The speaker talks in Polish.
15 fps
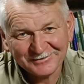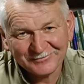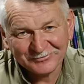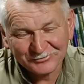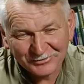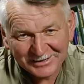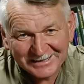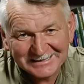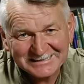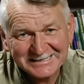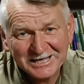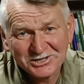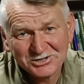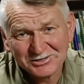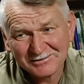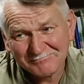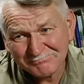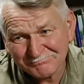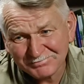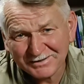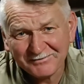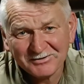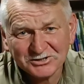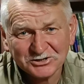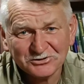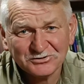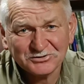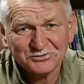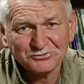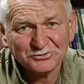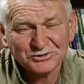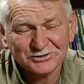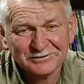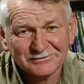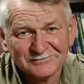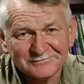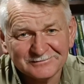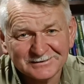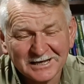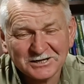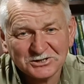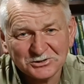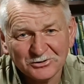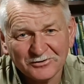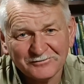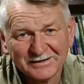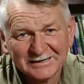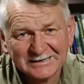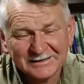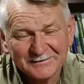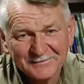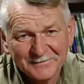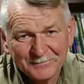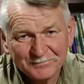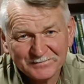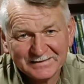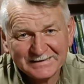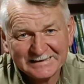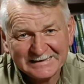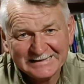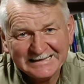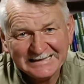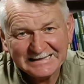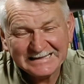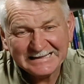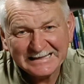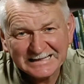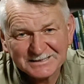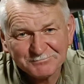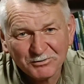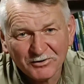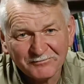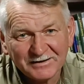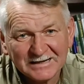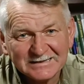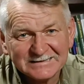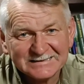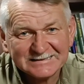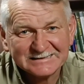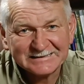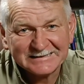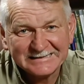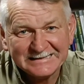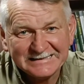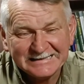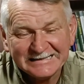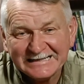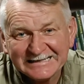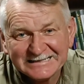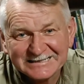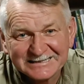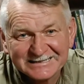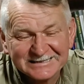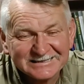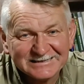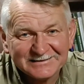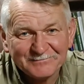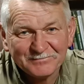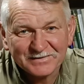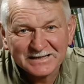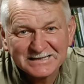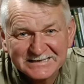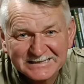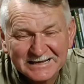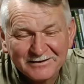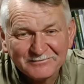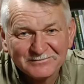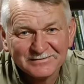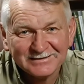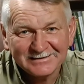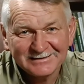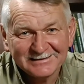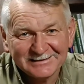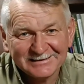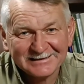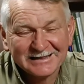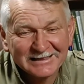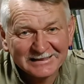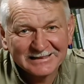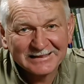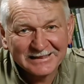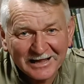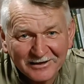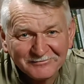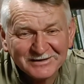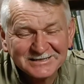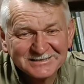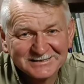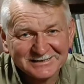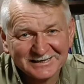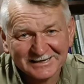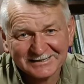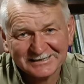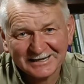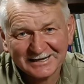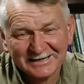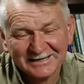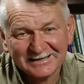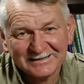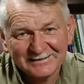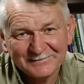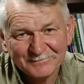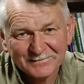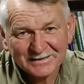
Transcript: e, w której jesteście, ponieważ no cóż, no, tak czy owak, nic po Was, nic, e, nic nam, dla Was i tak dalej.